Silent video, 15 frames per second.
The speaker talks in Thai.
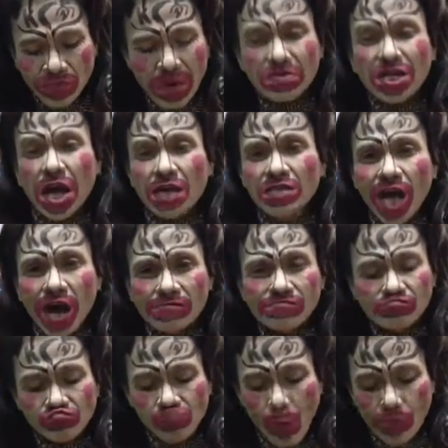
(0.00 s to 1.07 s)
มันแข็งเนี่ย
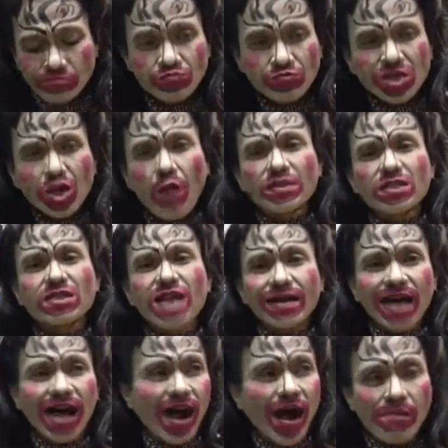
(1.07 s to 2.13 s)
มันจะออกไปซื้อ
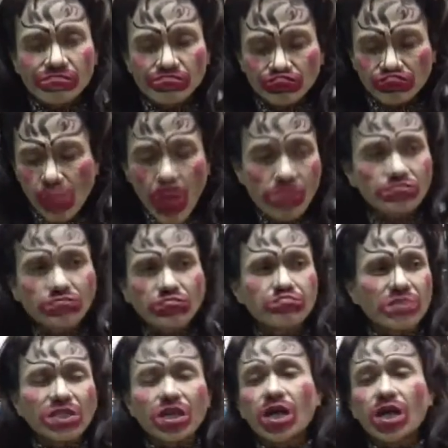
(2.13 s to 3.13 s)
ราดหน้า ไป